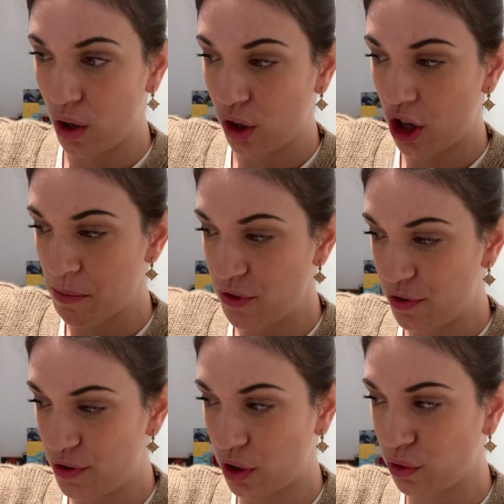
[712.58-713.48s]
comme une
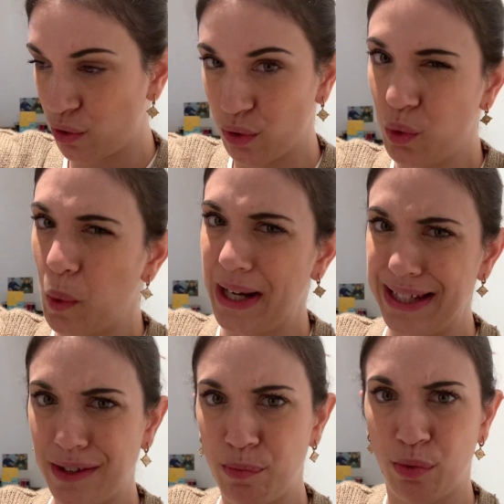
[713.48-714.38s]
sorte de
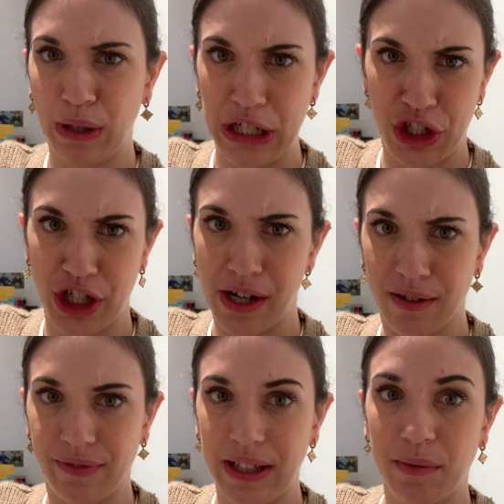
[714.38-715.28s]
toilette pour les chiens
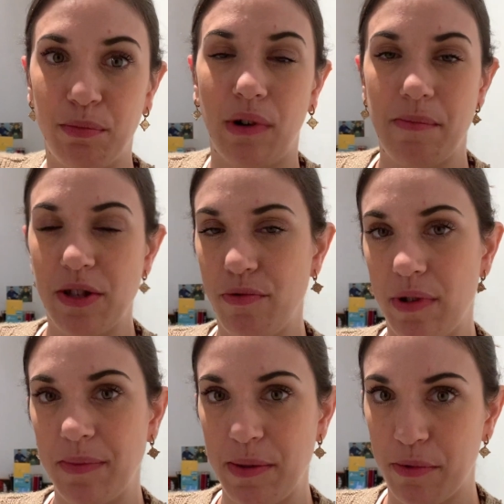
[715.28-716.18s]
en fait, pour
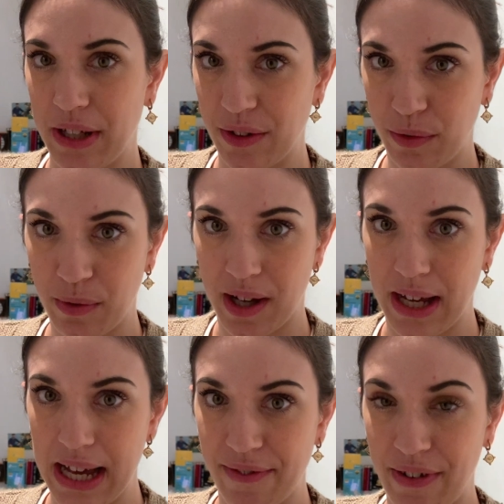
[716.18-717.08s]
habituer un petit peu Natsu
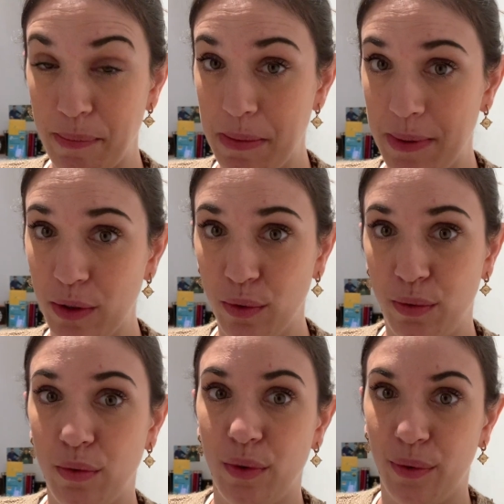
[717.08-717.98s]
à faire pipi
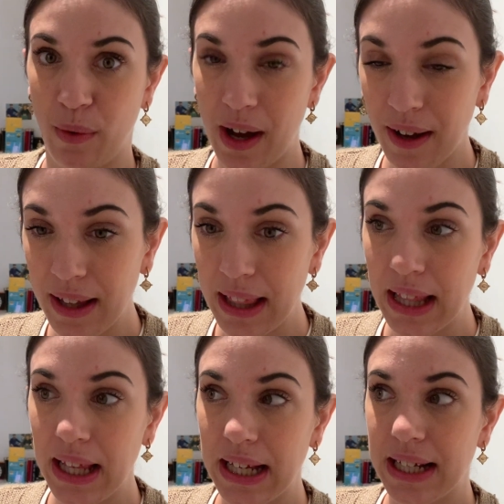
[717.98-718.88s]
dessus le soir
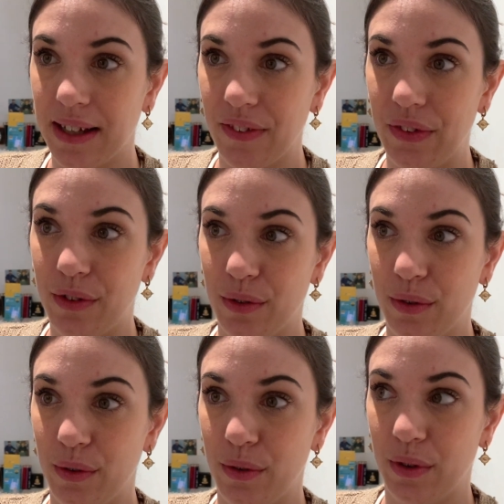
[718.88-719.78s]
quand,
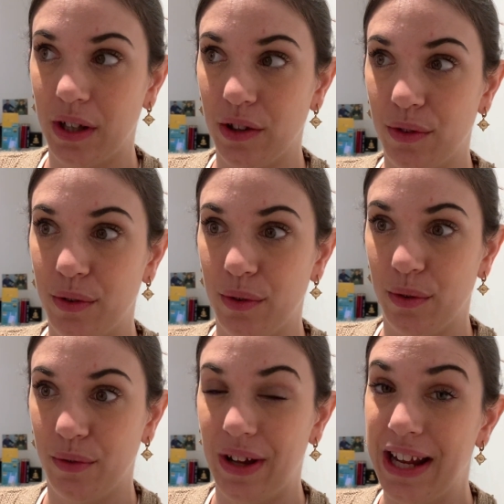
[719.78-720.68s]
euh, quand
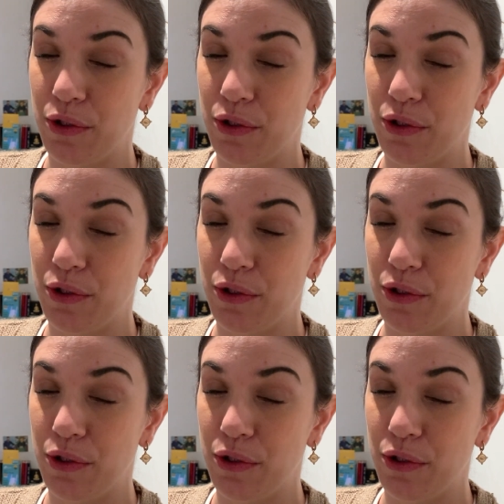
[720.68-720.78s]
euh, enfin la